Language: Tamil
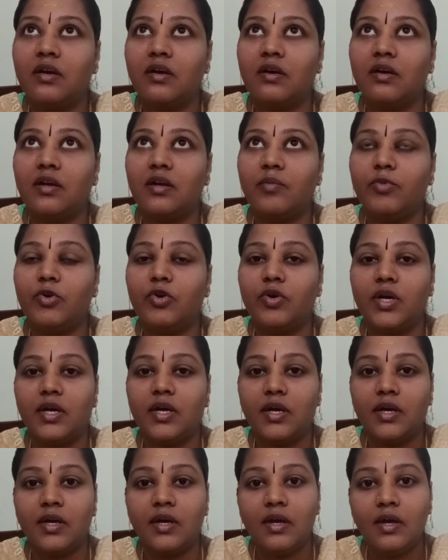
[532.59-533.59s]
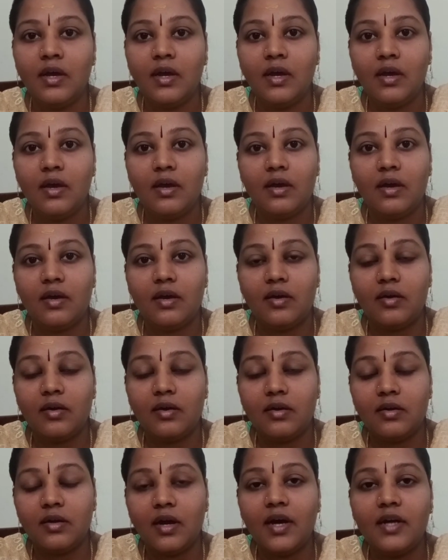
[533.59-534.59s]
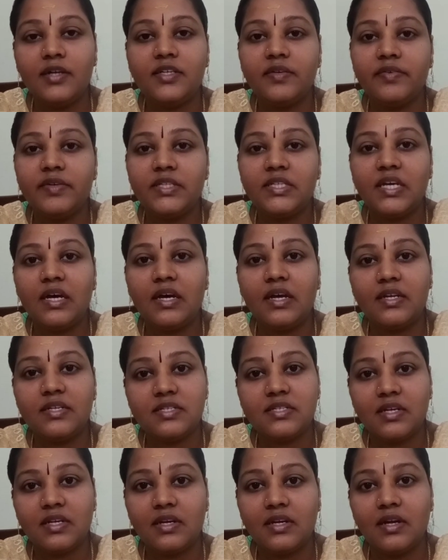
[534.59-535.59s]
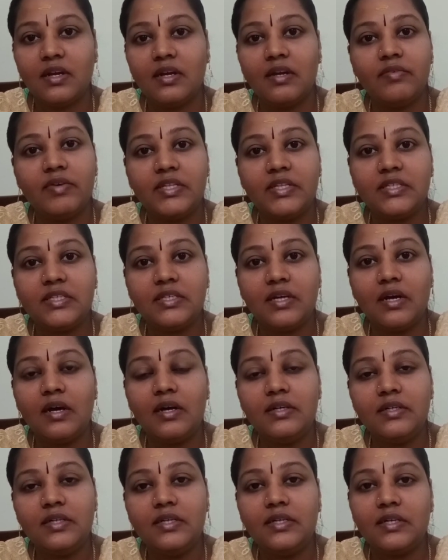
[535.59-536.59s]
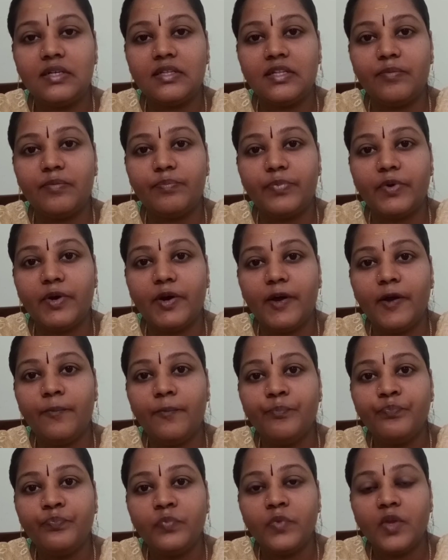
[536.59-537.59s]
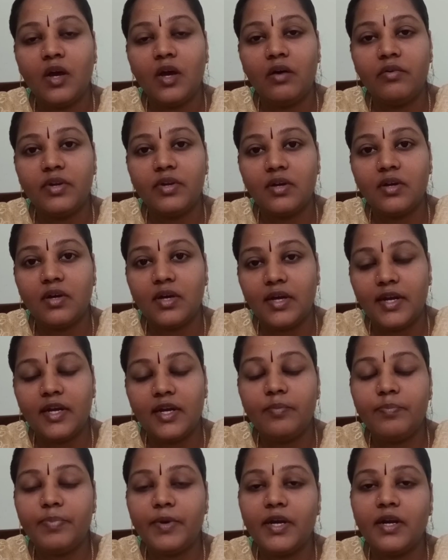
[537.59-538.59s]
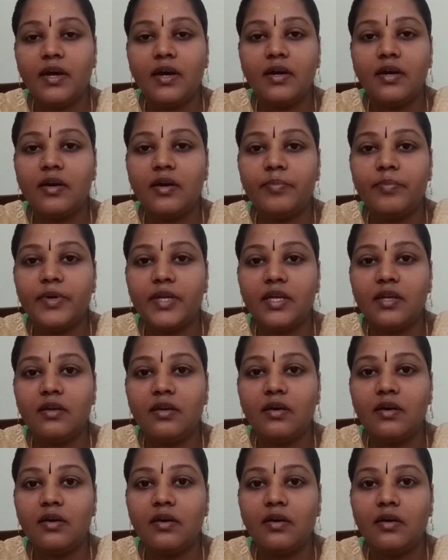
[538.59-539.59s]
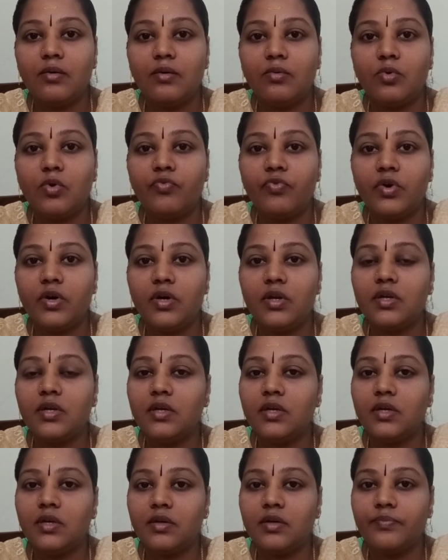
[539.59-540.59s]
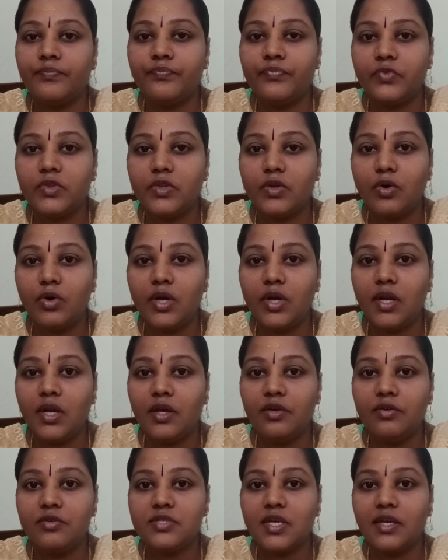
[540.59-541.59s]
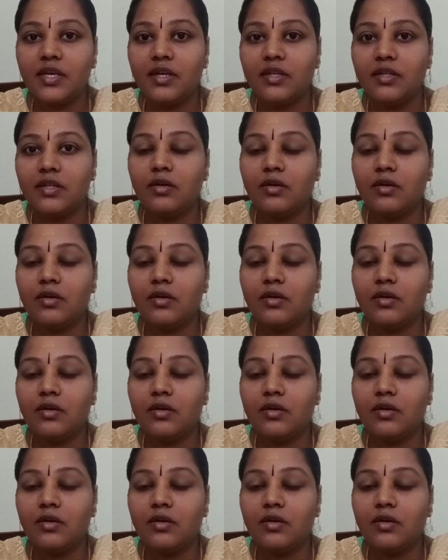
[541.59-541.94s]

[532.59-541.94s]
நம்மளோட நாட்டை வந்து அரசர்கள் வந்து ஆண்டுட்டு இருந்தப்ப அவருங்க என்ன பண்ணாங்க அப்படின்னா ஒவ்வொரு தொழிலையும் செய்கிறதுக்கு